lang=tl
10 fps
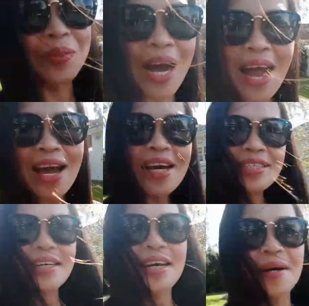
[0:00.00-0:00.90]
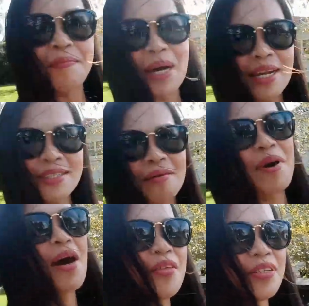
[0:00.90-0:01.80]
bukas para
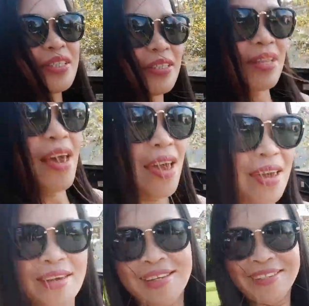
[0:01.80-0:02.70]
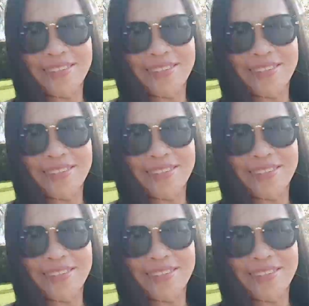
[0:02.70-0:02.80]
sa Mother's Day.